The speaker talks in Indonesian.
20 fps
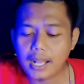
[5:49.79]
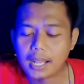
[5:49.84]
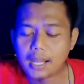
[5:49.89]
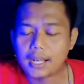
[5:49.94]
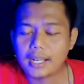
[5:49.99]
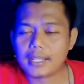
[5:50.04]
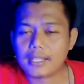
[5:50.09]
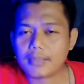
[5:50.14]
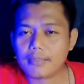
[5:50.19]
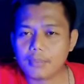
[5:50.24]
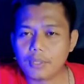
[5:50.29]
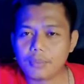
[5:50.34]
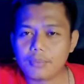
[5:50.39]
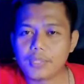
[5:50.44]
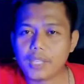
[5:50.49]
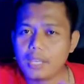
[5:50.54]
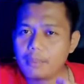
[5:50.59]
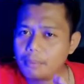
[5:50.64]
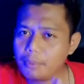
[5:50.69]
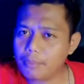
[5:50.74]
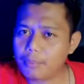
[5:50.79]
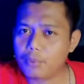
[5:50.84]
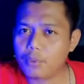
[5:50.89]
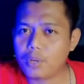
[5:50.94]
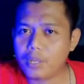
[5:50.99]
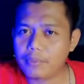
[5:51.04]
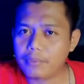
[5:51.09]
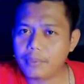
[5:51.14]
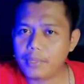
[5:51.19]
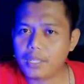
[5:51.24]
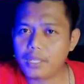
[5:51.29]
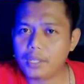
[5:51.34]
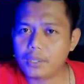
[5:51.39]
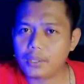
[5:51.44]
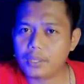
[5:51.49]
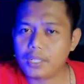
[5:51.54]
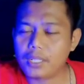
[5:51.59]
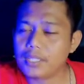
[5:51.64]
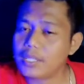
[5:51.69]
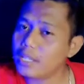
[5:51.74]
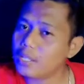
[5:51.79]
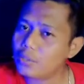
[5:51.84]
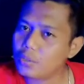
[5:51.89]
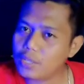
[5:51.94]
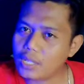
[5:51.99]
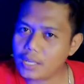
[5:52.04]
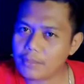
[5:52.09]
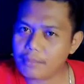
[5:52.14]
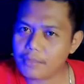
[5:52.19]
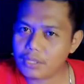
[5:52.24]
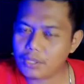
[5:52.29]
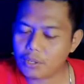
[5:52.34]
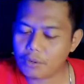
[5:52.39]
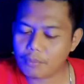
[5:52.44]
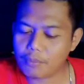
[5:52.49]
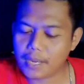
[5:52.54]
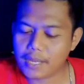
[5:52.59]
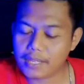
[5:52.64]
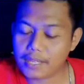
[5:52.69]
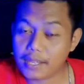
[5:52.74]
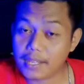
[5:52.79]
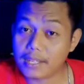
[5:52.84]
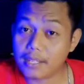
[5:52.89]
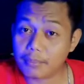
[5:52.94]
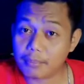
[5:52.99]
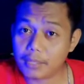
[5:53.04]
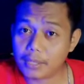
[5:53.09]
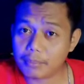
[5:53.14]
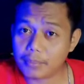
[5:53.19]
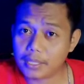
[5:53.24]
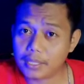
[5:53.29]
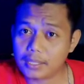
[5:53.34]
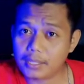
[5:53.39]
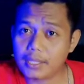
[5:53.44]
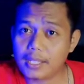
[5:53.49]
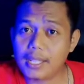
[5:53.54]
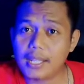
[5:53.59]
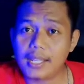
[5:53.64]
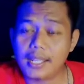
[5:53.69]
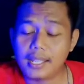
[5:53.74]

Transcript: Karena sebelum saya membuat video ini saya sudah mencobanya teman-teman.